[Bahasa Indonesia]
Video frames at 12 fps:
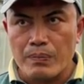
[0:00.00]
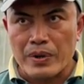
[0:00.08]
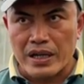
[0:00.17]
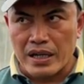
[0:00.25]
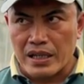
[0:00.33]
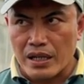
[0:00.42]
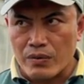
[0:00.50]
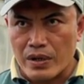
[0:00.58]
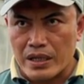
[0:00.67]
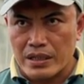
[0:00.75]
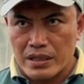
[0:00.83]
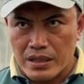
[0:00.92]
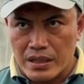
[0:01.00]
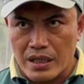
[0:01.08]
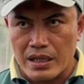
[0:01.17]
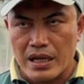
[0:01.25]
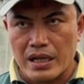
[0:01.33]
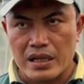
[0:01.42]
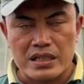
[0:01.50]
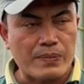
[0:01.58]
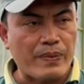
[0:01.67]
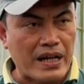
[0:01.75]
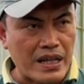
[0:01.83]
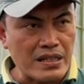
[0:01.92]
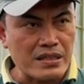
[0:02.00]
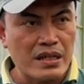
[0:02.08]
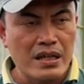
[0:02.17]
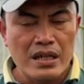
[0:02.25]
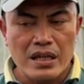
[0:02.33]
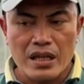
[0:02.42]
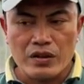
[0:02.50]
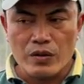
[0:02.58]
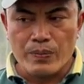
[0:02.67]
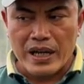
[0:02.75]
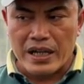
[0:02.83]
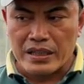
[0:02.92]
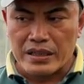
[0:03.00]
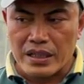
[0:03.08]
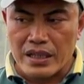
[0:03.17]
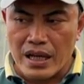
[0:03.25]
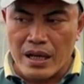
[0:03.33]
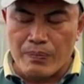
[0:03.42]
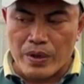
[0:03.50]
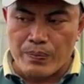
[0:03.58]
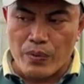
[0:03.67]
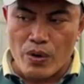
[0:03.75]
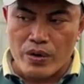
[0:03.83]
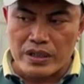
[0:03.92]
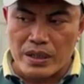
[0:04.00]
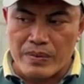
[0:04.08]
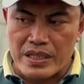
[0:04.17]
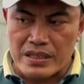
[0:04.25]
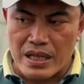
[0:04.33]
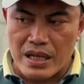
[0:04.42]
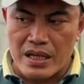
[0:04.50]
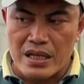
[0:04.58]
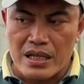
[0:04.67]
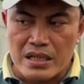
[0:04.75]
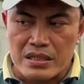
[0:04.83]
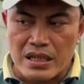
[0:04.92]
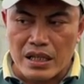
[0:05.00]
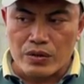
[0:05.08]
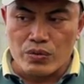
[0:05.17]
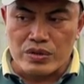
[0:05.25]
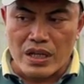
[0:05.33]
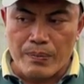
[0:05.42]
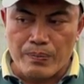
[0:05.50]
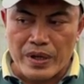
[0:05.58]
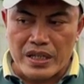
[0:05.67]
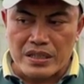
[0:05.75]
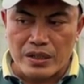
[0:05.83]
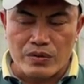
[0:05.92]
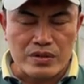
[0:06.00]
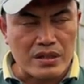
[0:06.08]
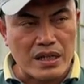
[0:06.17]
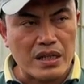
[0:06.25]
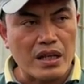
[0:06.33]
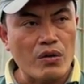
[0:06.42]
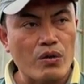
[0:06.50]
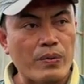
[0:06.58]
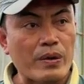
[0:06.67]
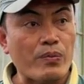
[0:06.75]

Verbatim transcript: pernah dilakukan di daerah Cipanas itu paling tidak perpohonnya bisa 1 sampai satu setengah kilo per